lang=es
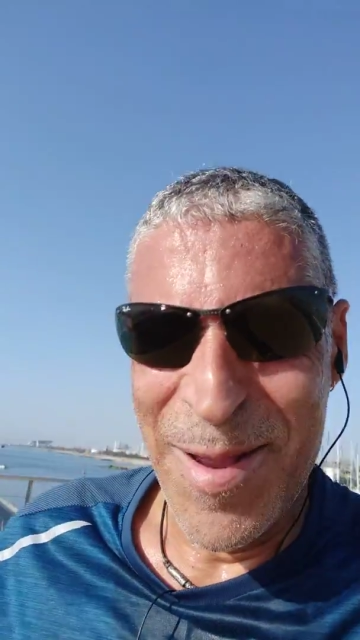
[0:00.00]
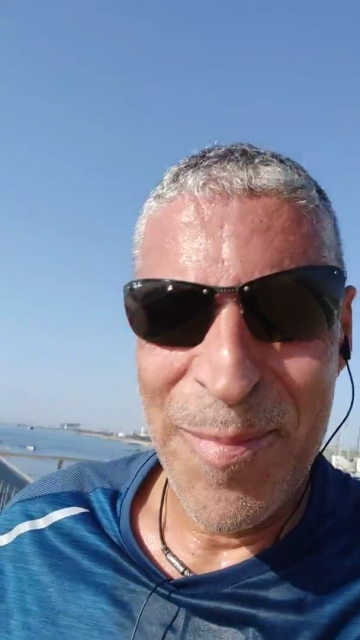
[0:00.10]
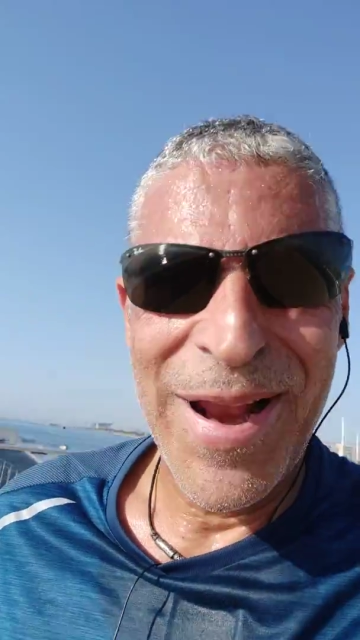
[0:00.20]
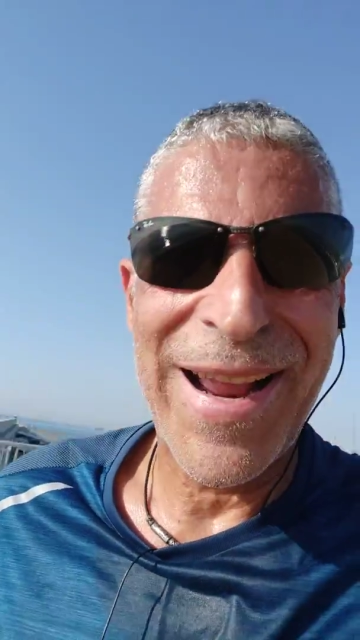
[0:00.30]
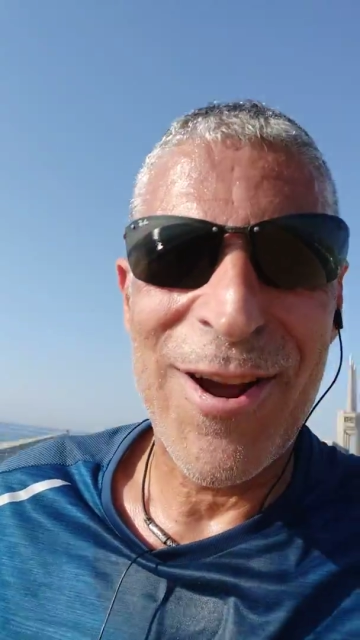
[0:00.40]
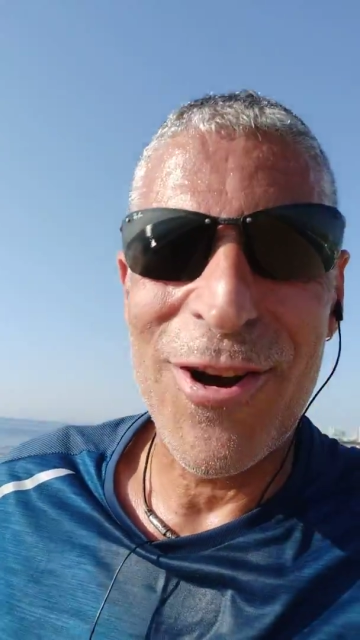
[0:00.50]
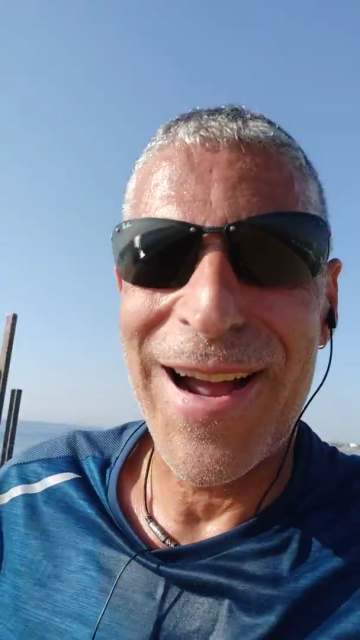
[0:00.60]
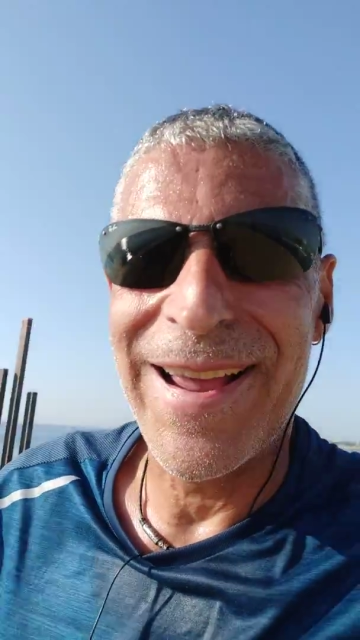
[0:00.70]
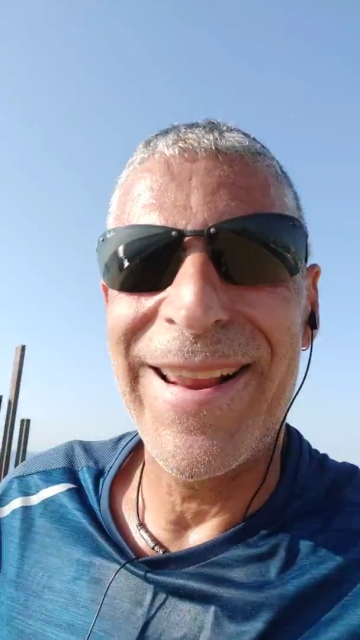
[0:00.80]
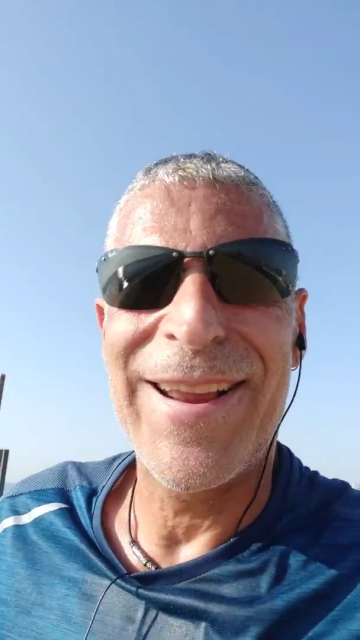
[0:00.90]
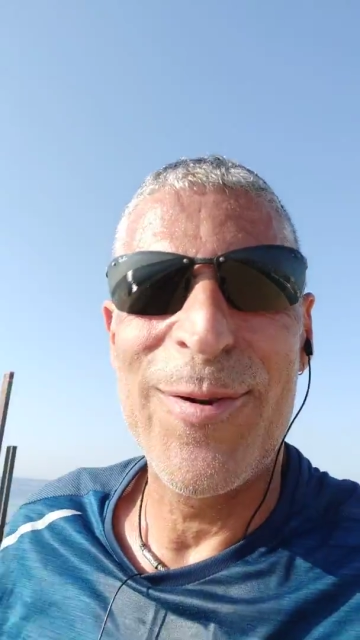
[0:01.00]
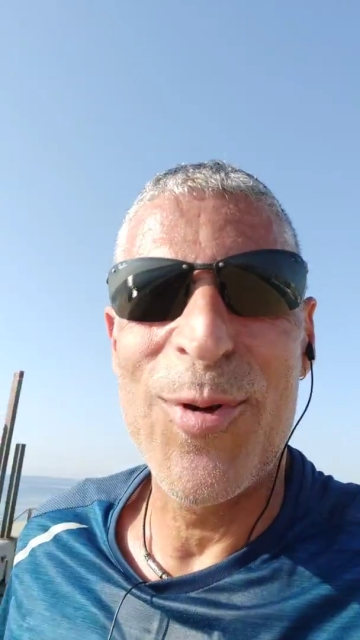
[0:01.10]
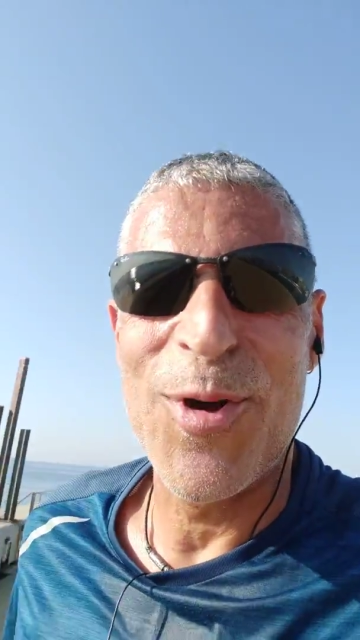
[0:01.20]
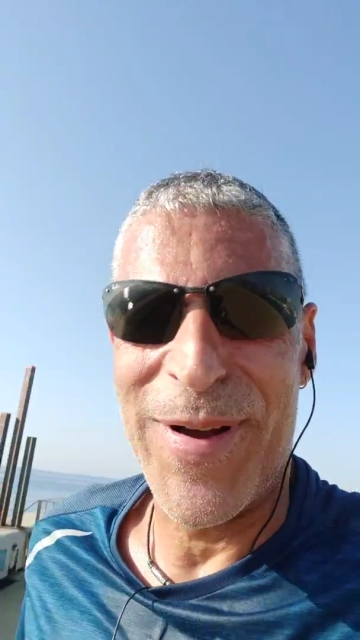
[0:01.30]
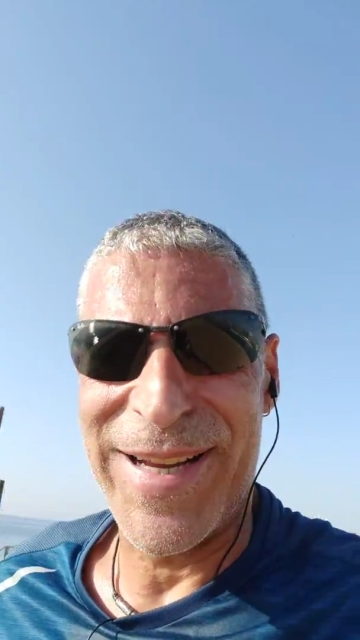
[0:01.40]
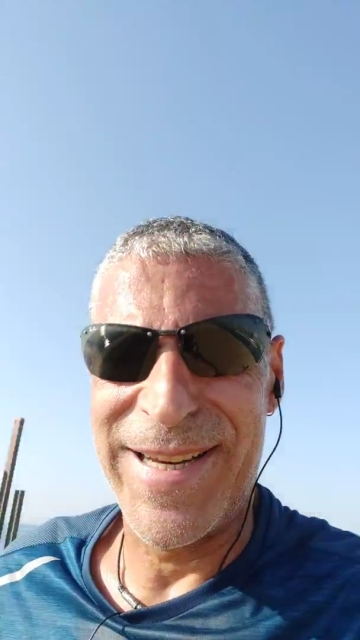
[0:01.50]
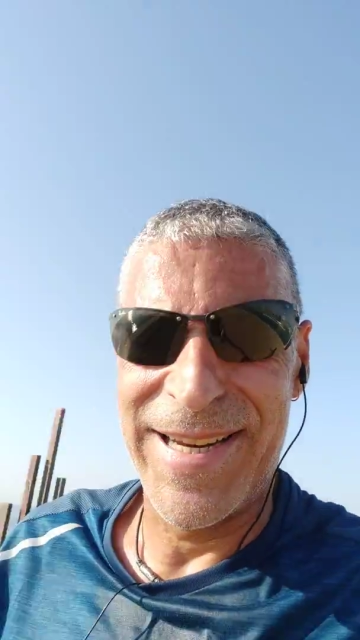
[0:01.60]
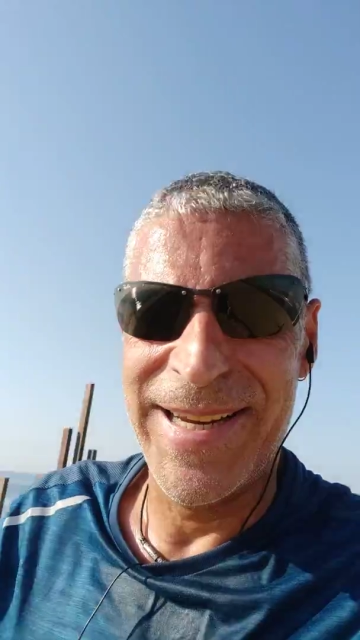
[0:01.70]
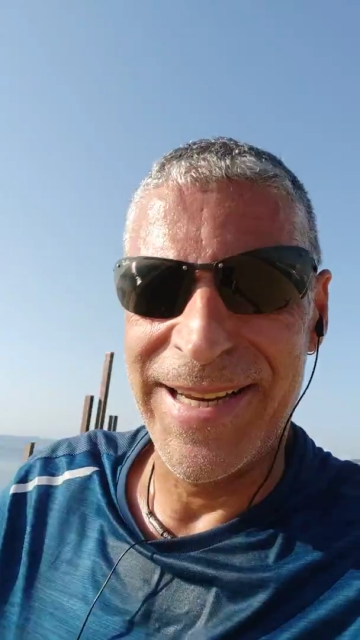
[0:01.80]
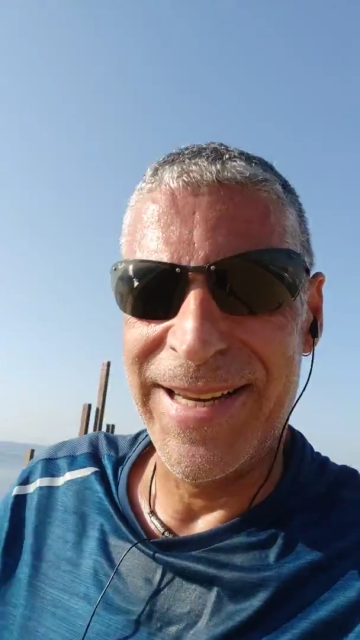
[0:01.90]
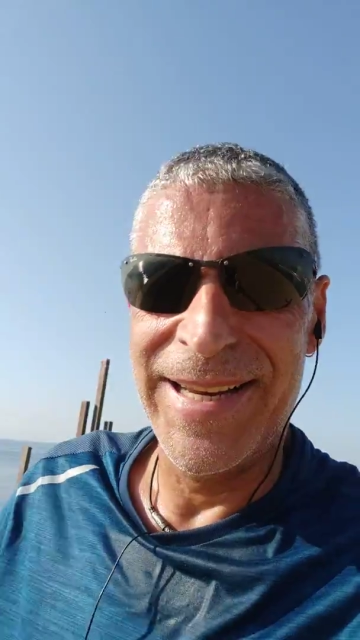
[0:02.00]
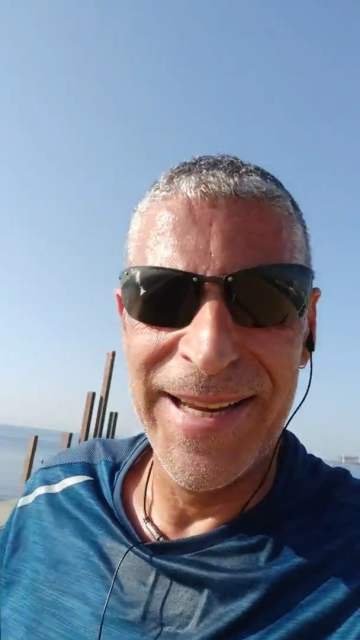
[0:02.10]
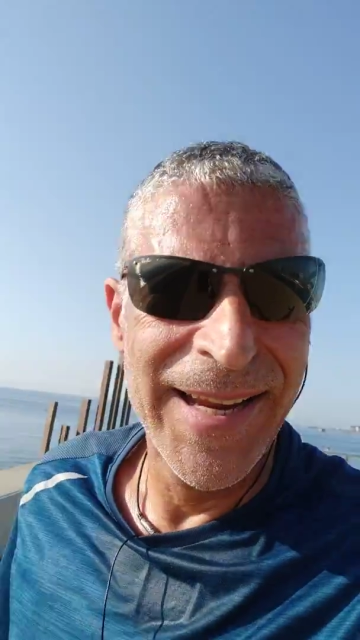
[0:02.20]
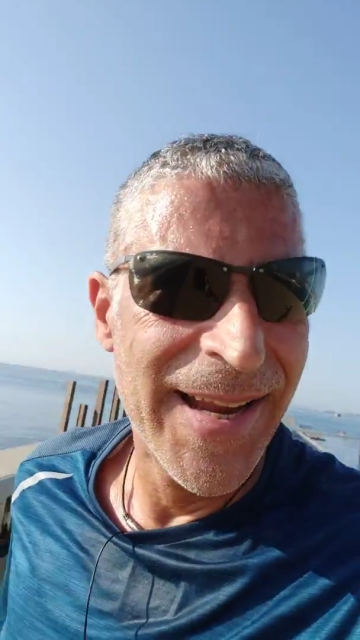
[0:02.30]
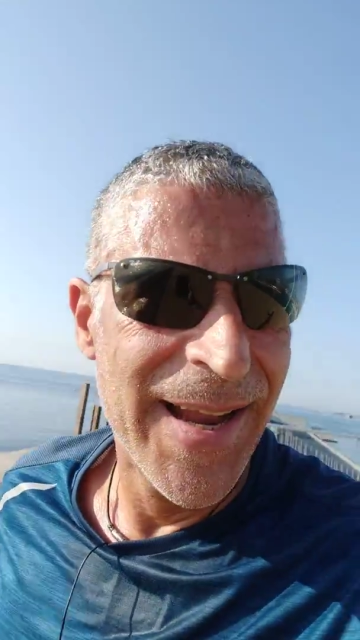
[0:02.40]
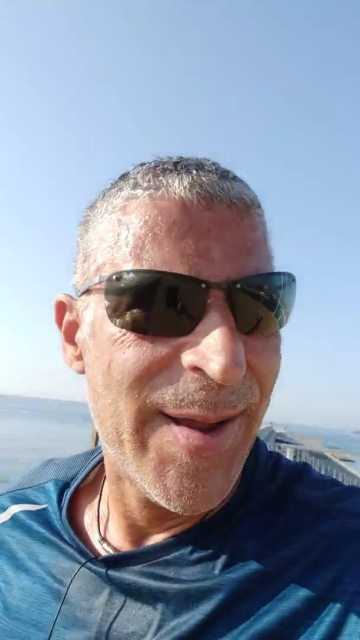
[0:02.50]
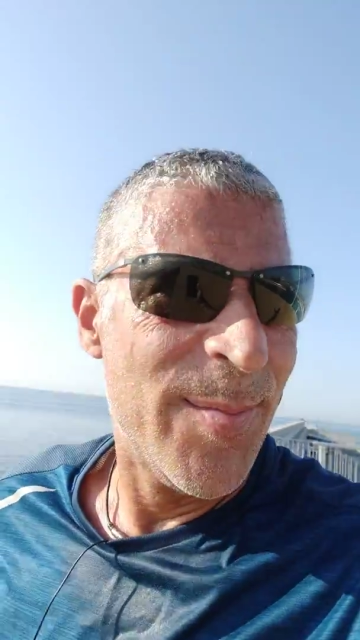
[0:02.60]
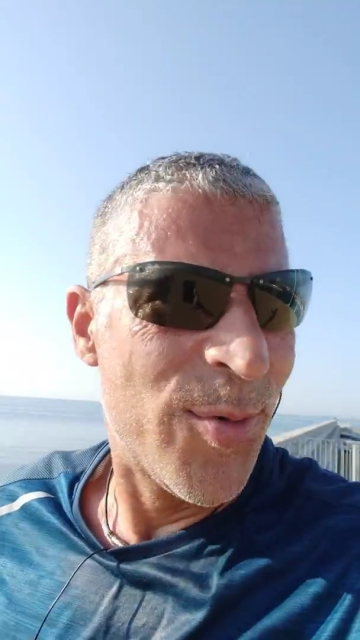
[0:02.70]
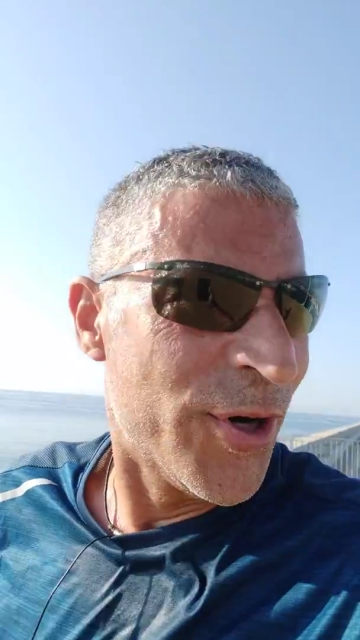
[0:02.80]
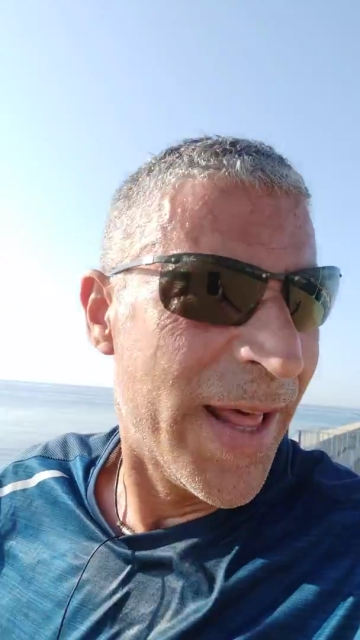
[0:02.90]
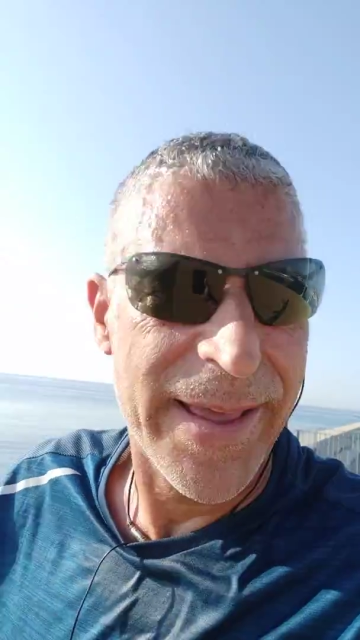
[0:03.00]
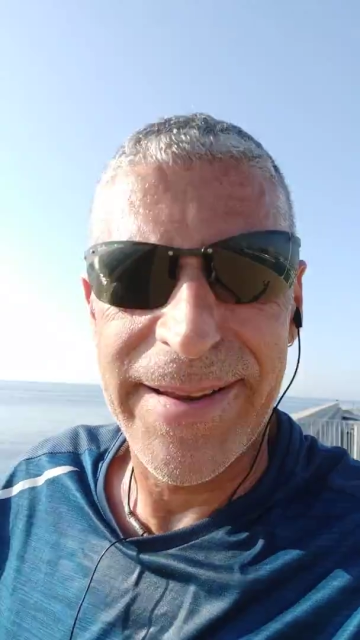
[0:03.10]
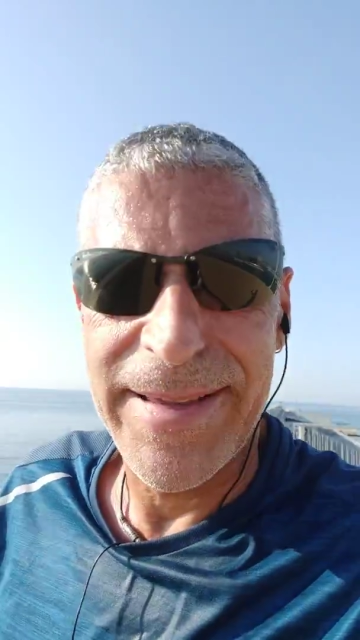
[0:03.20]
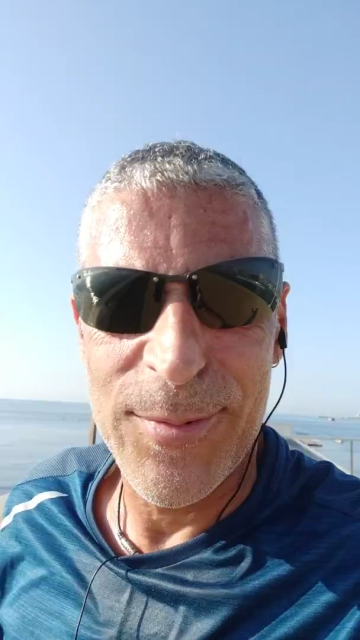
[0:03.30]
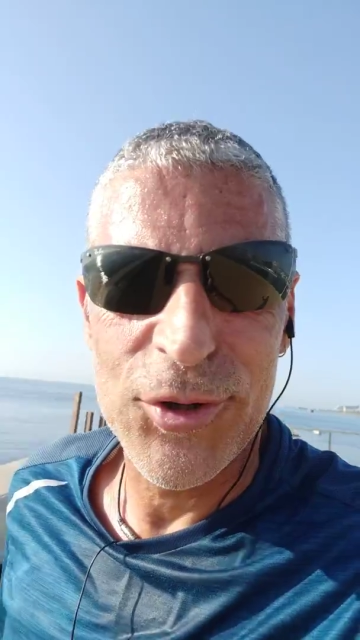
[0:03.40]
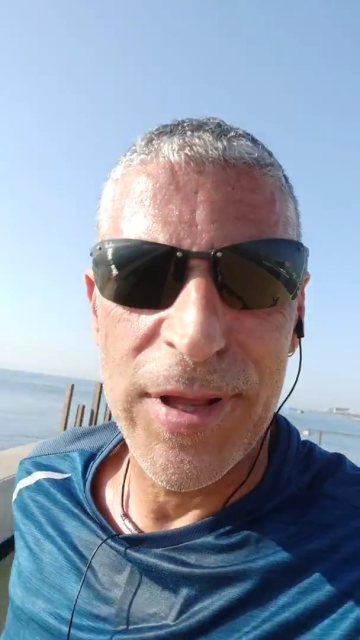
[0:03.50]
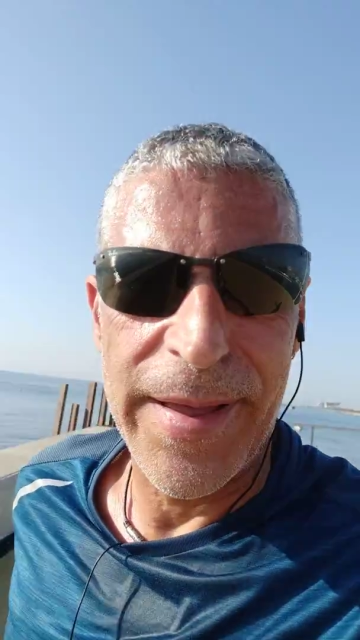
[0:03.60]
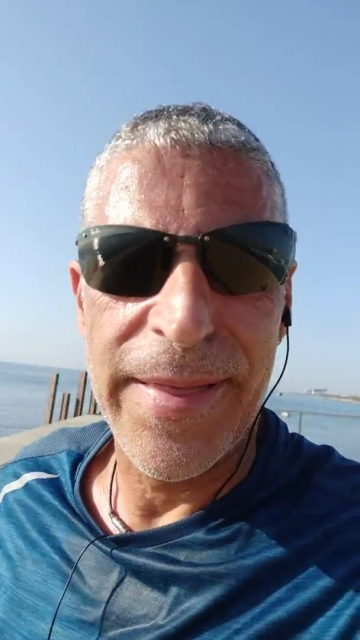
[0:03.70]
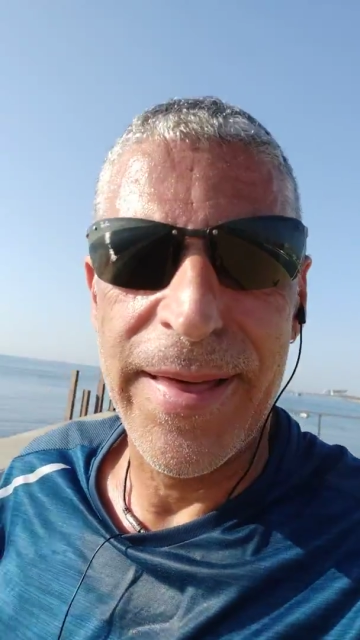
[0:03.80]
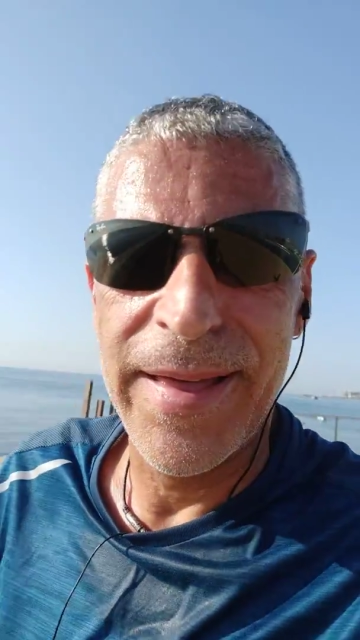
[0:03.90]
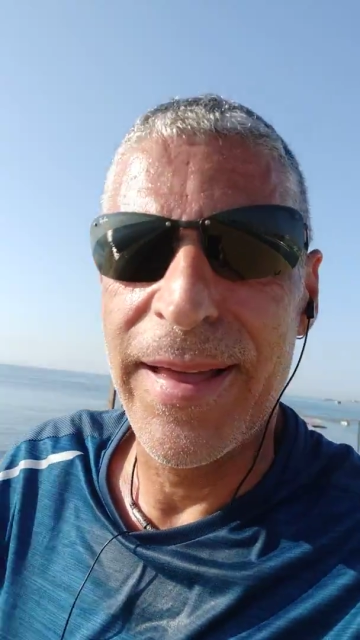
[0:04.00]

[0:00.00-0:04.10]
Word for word: Espera que coja aire que no pudo más. Pues nada, aquí estamos otra vez.